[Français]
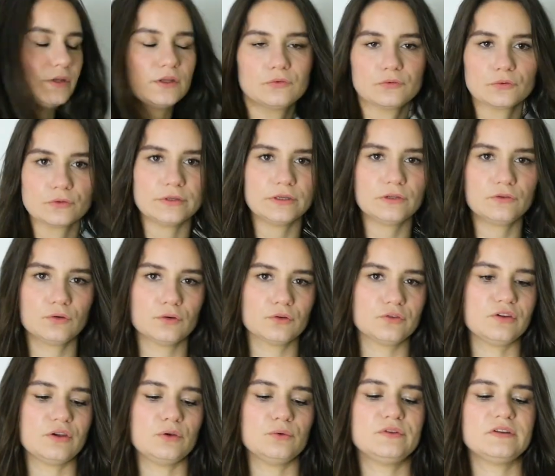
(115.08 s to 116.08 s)
des fournitures,
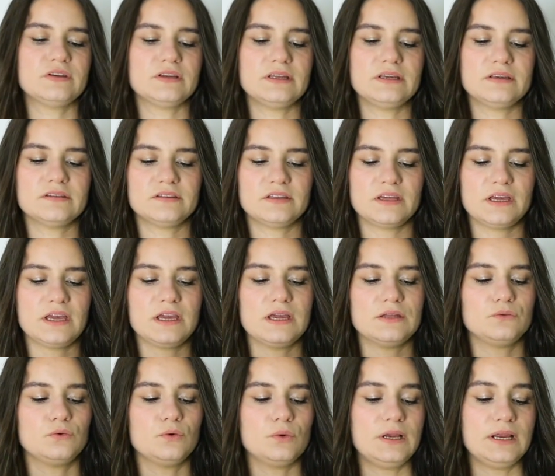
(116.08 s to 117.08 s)
j'ai utilisé
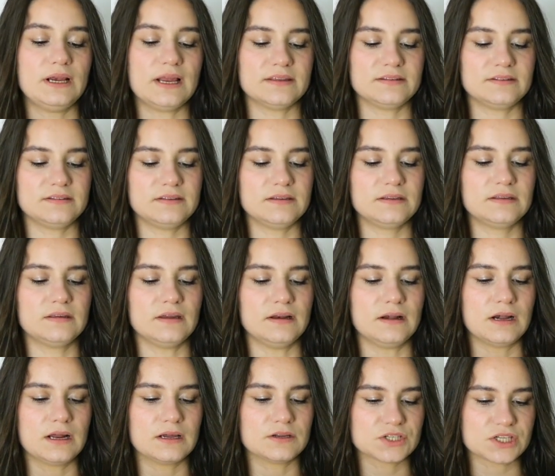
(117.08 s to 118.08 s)
de l'élastique
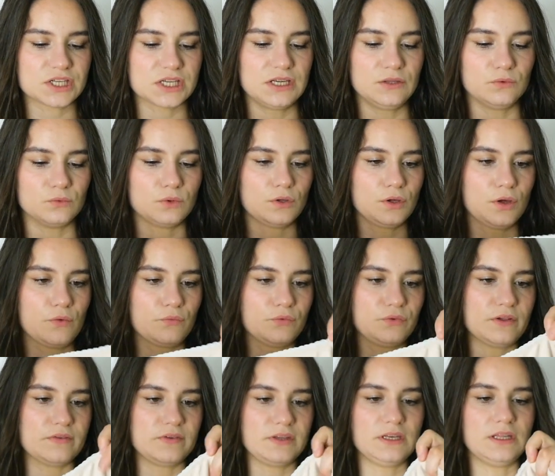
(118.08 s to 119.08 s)
lingerie, donc euh,
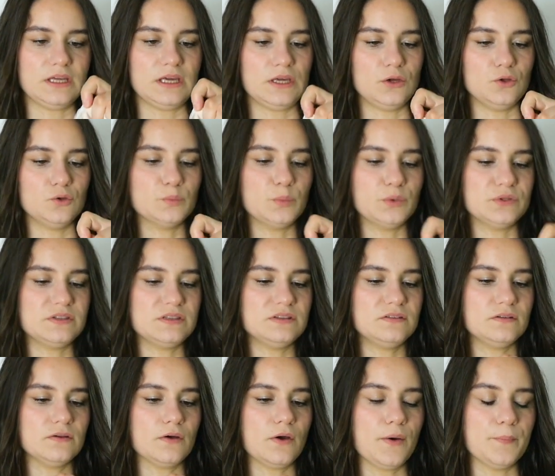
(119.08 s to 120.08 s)
vous avez une
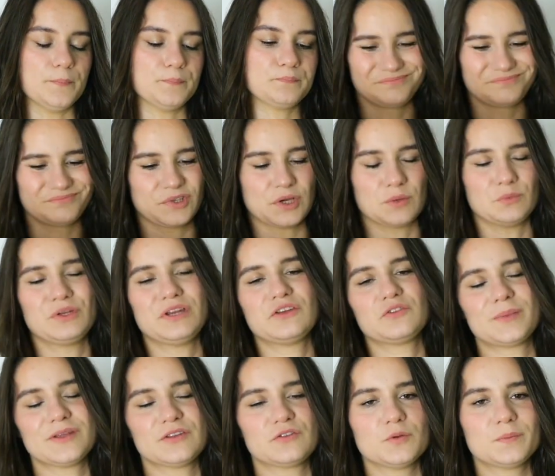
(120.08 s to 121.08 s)
petite, euh, comme une
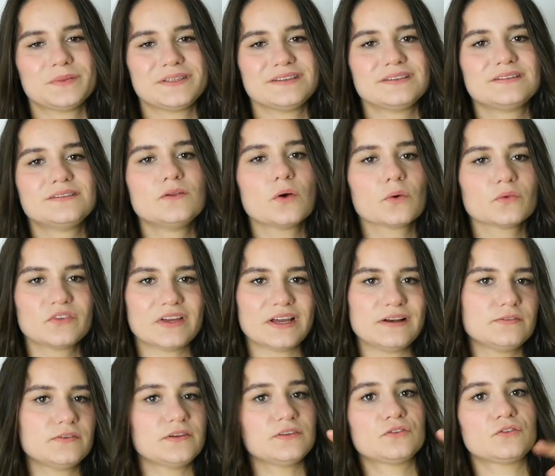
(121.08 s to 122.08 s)
espèce de petite
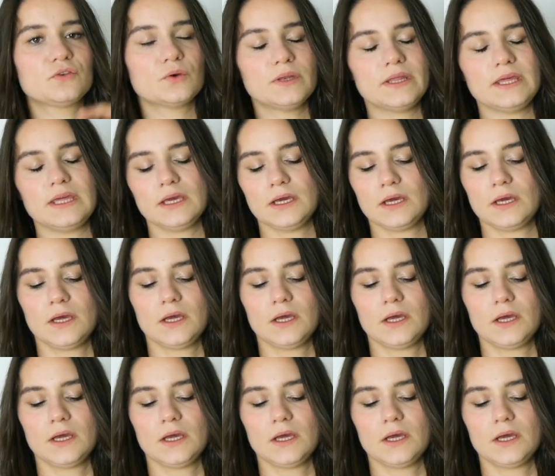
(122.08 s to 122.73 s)
dentelle festonnée